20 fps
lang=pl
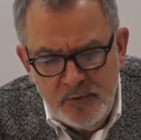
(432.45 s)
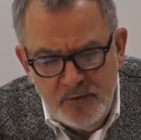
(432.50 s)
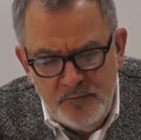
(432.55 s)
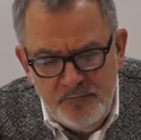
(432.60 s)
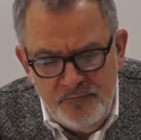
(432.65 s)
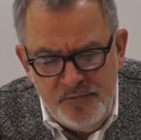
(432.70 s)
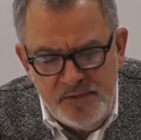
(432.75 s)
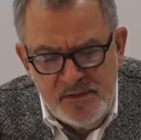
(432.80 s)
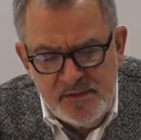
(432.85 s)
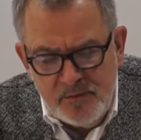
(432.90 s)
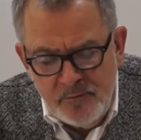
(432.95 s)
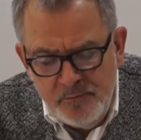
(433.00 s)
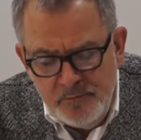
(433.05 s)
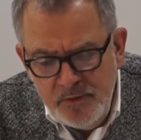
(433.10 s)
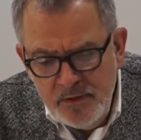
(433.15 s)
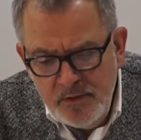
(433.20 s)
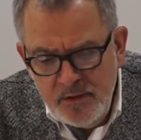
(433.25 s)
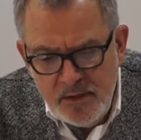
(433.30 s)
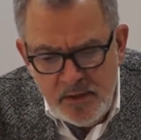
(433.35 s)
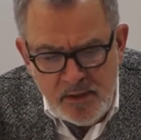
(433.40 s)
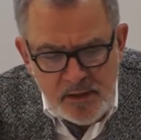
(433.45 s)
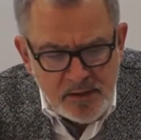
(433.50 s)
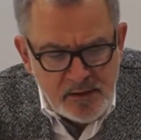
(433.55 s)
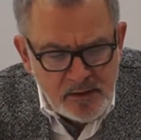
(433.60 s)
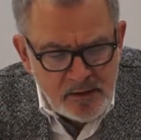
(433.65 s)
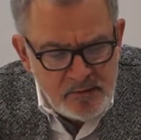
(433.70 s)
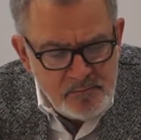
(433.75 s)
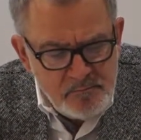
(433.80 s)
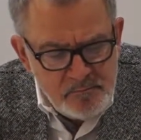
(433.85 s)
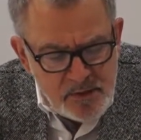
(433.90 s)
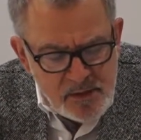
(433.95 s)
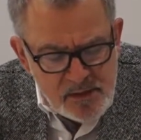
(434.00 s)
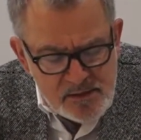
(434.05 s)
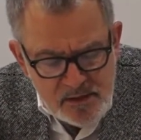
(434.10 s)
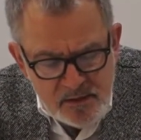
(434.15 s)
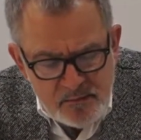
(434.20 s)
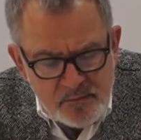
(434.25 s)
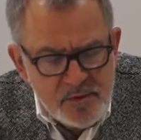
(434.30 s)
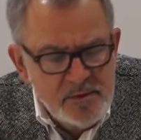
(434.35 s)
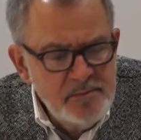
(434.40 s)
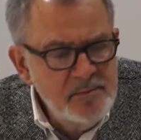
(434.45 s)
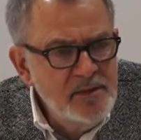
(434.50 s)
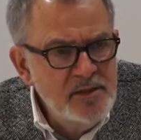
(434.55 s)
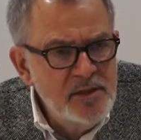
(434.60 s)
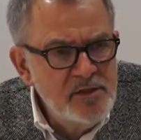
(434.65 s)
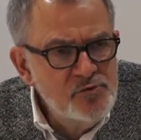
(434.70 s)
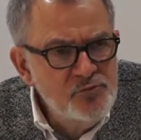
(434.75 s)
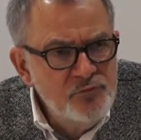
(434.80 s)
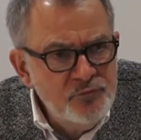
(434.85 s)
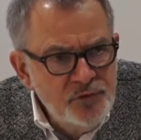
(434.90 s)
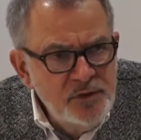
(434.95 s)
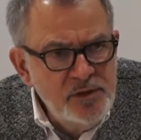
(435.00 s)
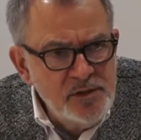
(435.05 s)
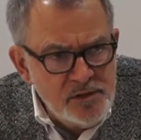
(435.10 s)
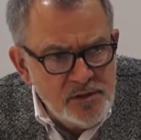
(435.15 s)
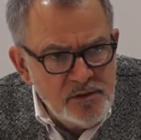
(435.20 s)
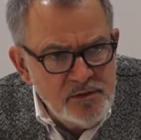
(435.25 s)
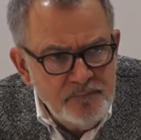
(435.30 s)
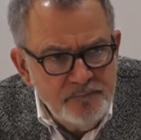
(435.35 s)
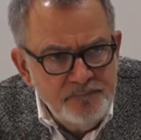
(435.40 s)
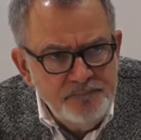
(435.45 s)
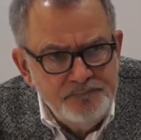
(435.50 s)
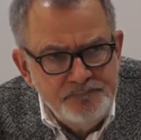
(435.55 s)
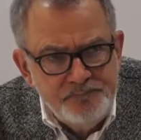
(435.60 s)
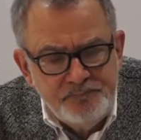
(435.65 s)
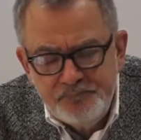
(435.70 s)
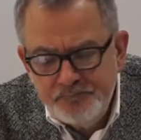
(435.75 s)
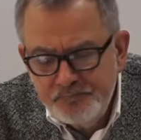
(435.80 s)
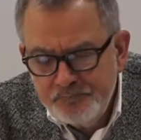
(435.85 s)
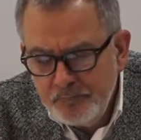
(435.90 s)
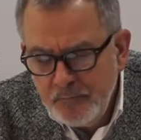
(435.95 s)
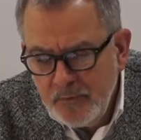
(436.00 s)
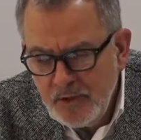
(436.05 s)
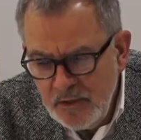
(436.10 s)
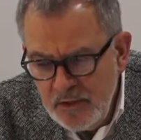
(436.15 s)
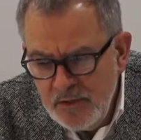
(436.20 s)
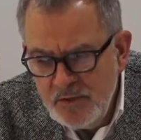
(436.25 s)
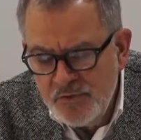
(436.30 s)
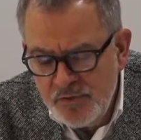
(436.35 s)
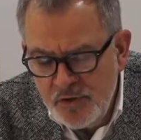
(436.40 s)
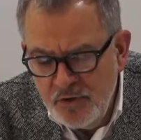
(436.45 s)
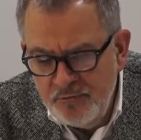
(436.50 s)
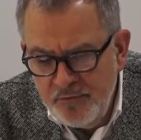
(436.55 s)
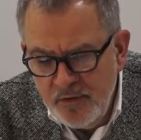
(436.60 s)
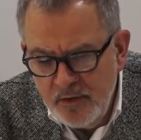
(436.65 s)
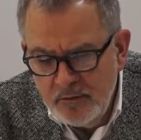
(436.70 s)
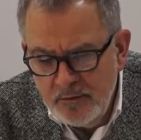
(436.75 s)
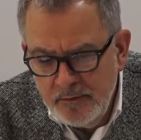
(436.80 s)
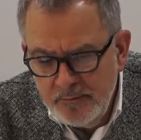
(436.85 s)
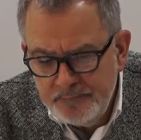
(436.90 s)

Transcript: Wistominie, na takim miejskim cmentarzu w Gdyni, Jęczkowiek.